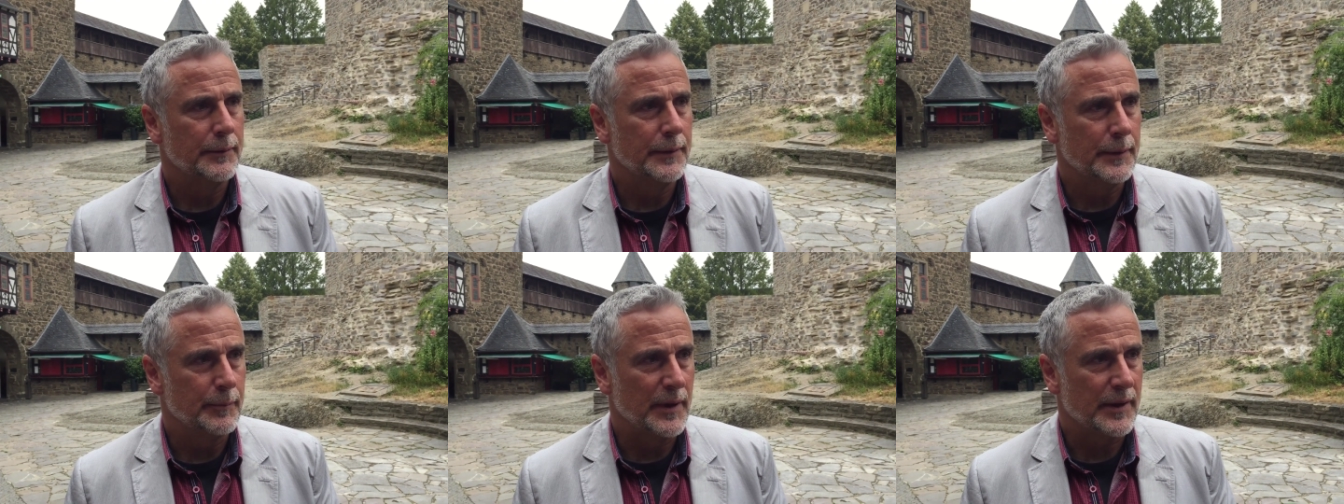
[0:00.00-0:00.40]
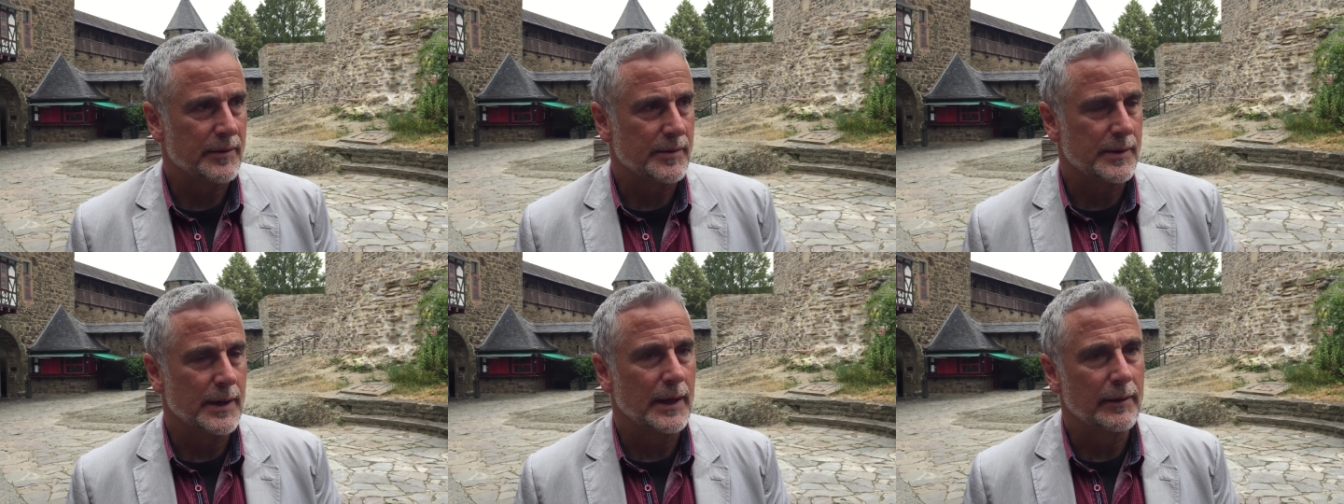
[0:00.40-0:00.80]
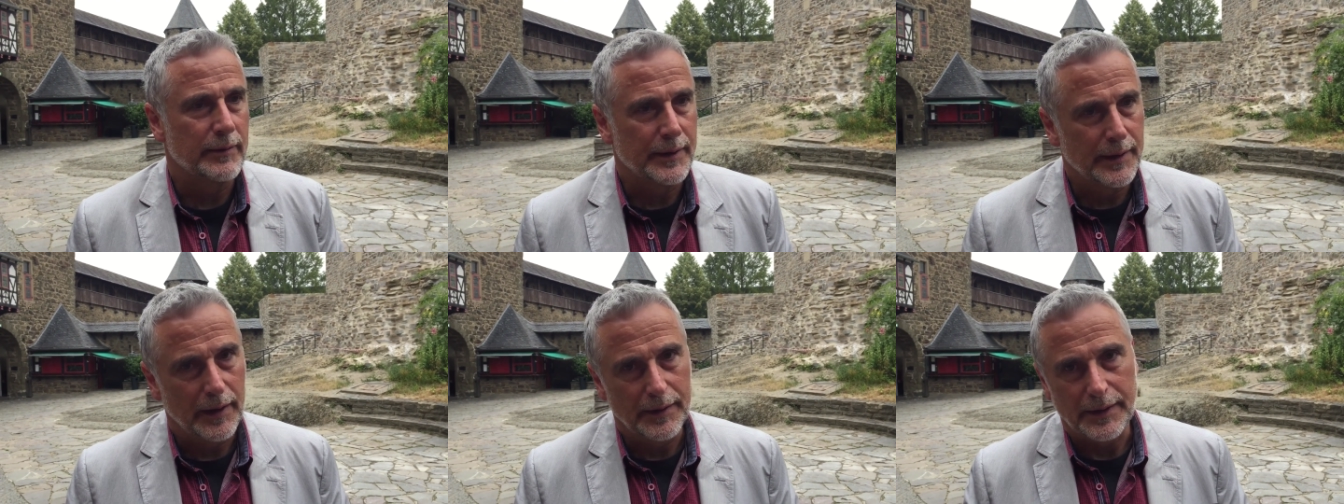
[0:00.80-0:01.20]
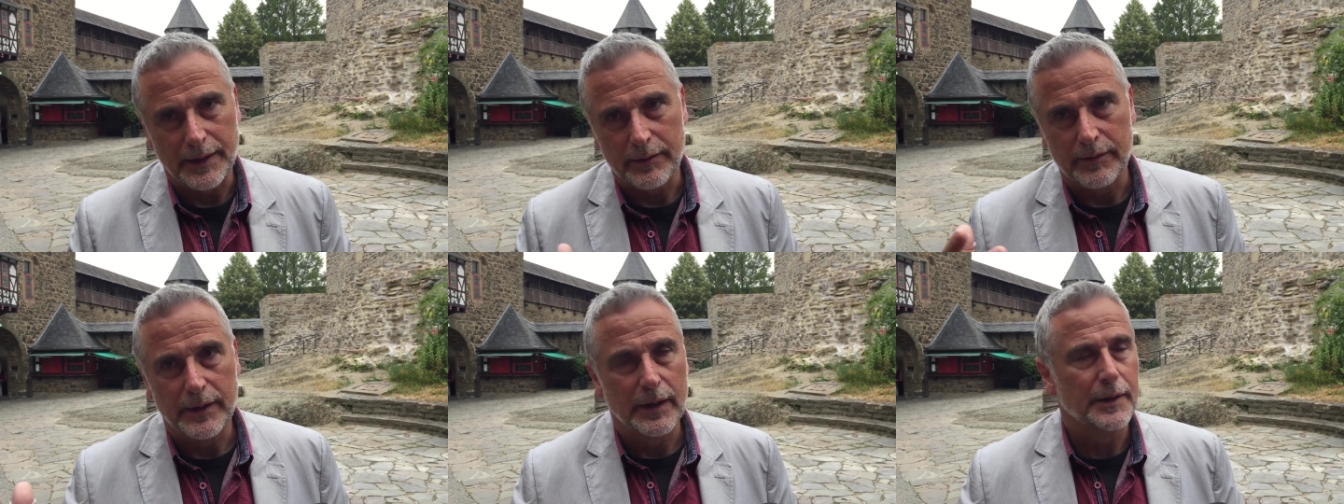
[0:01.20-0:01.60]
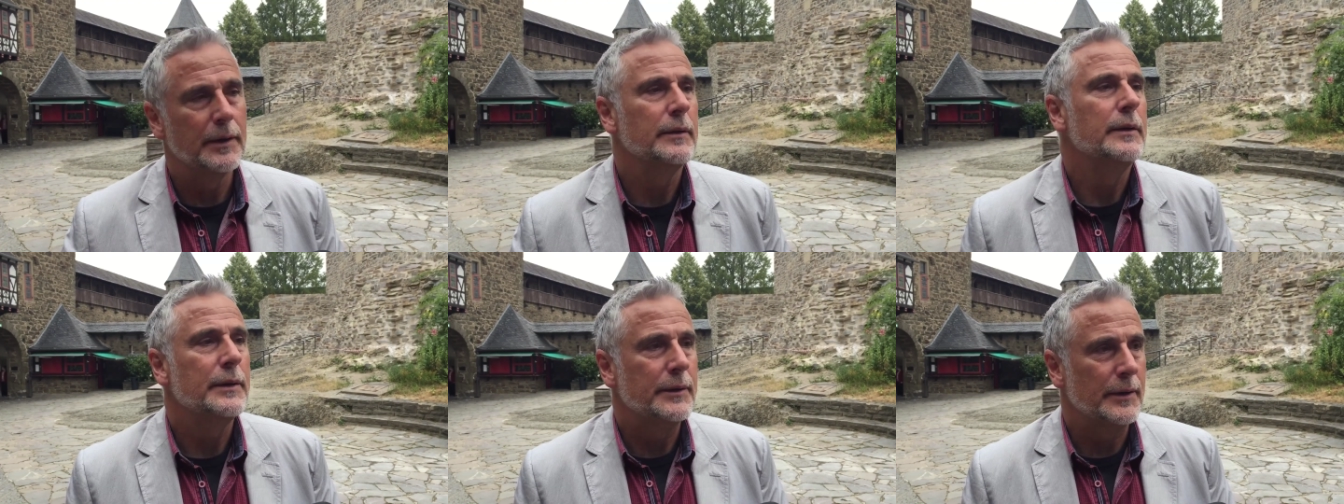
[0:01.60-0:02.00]
im nächsten Jahr, wenn dann hier wieder
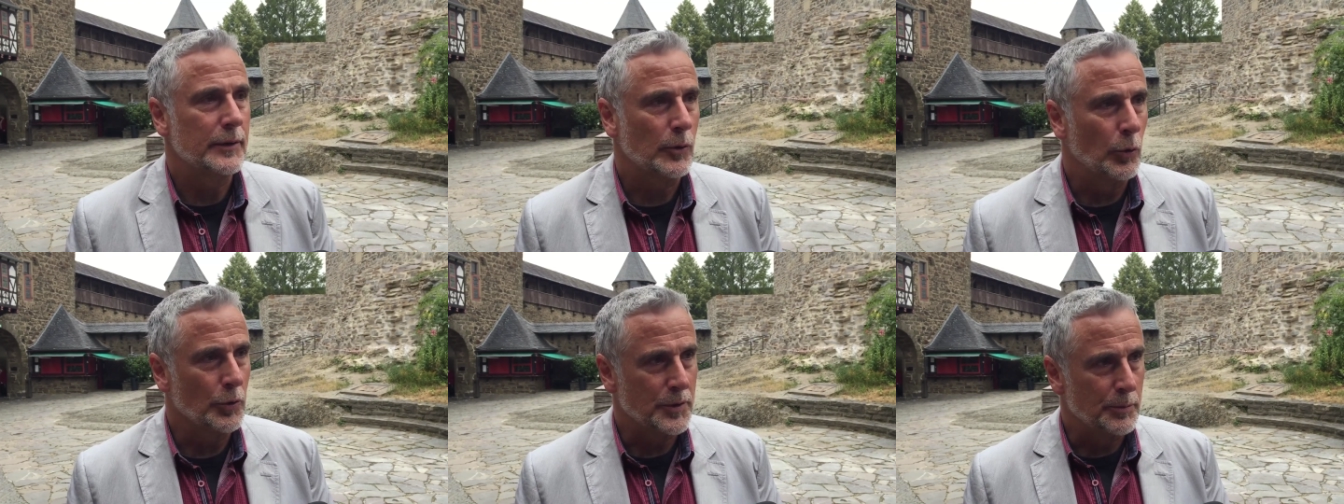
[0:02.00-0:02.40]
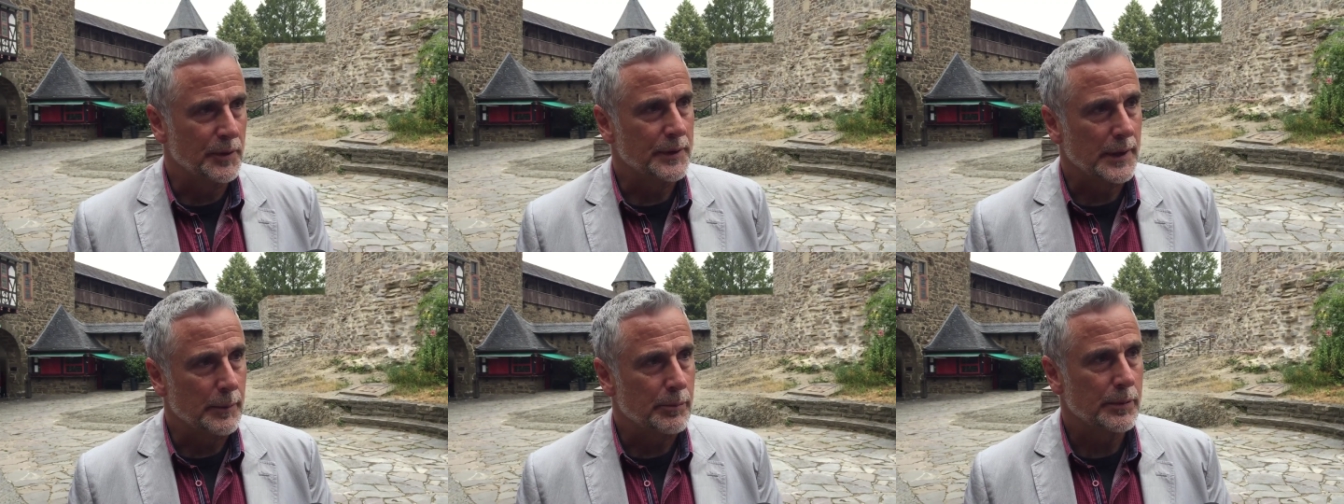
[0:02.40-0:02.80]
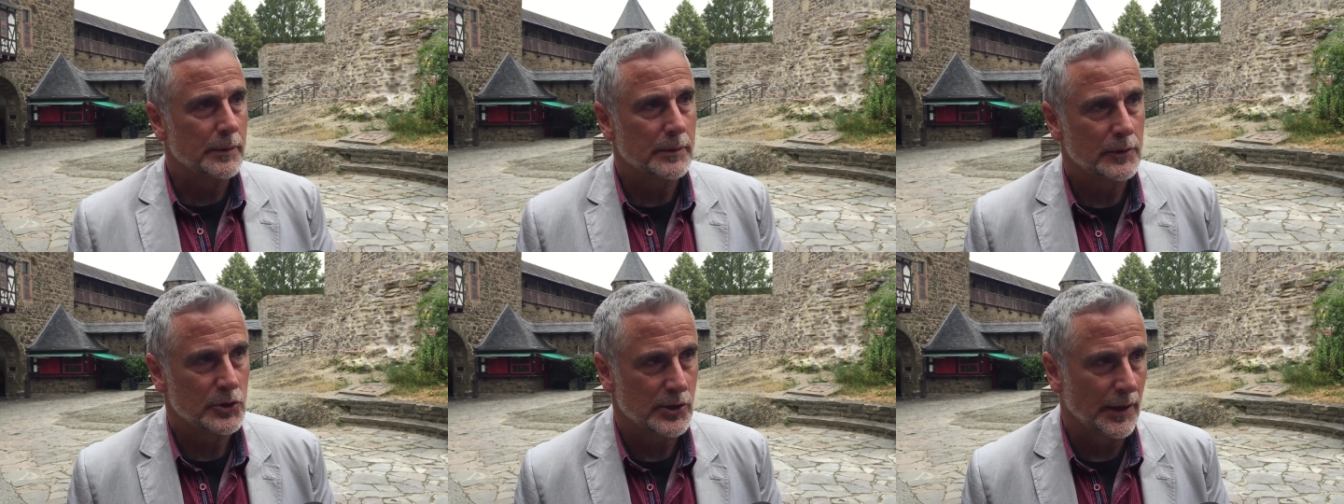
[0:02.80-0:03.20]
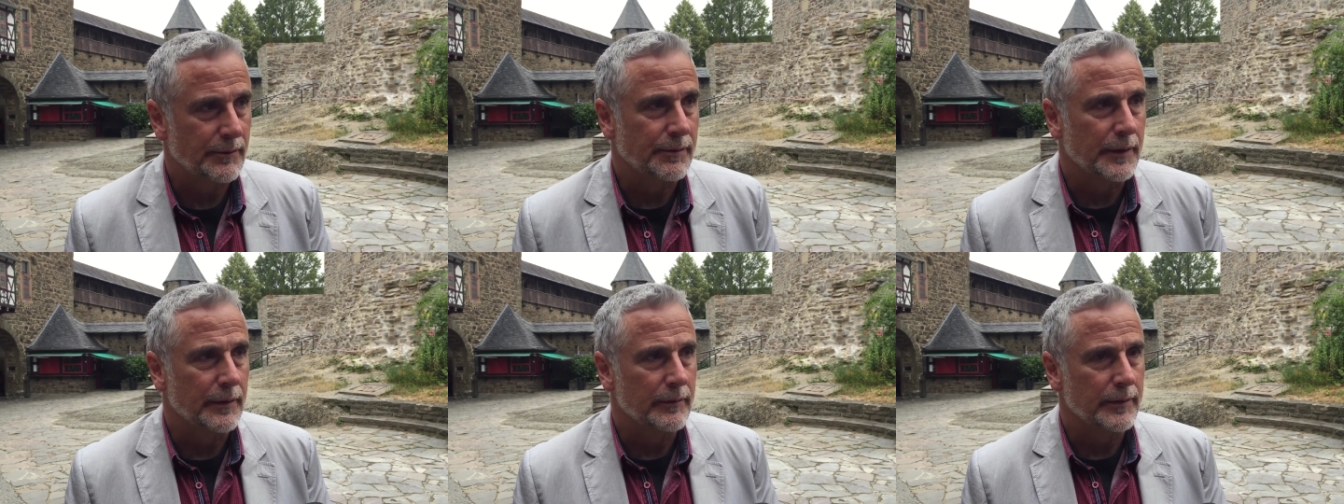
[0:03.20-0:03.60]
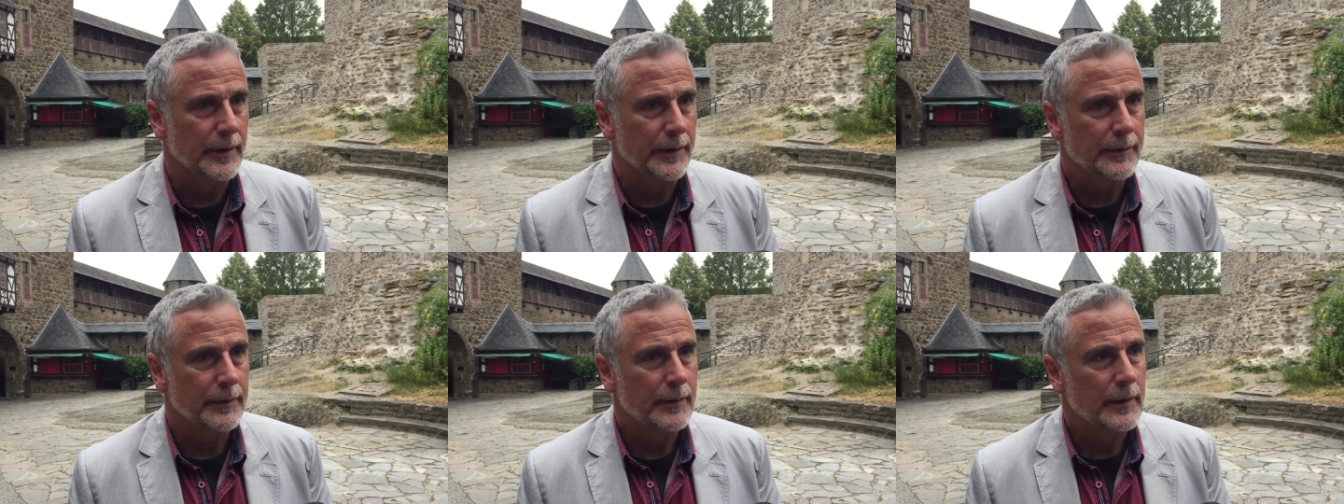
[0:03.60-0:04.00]
der große Betrieb stattfinden
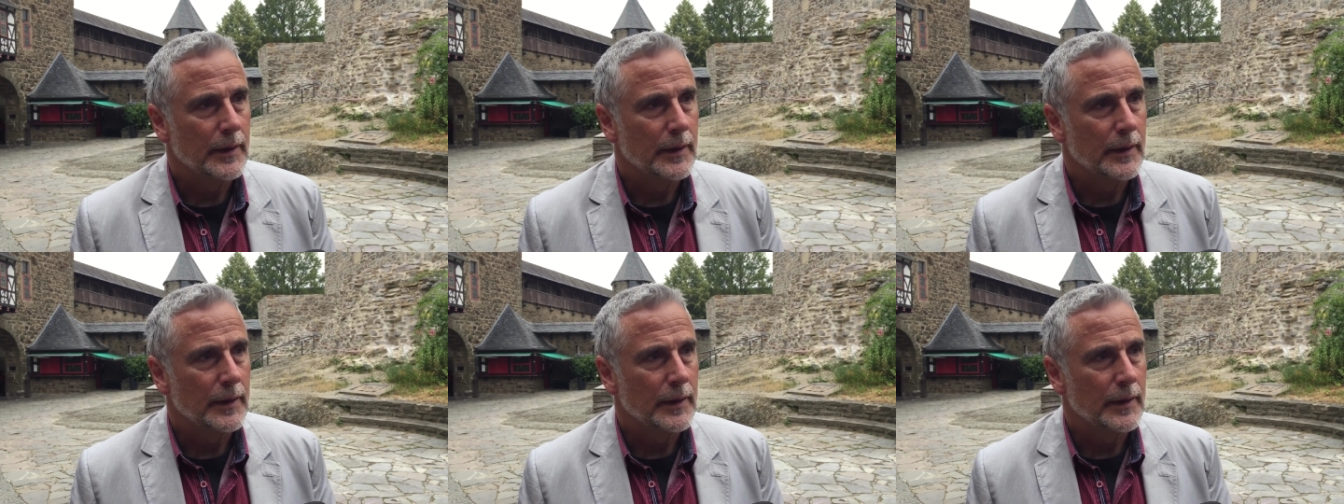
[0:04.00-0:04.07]
wird.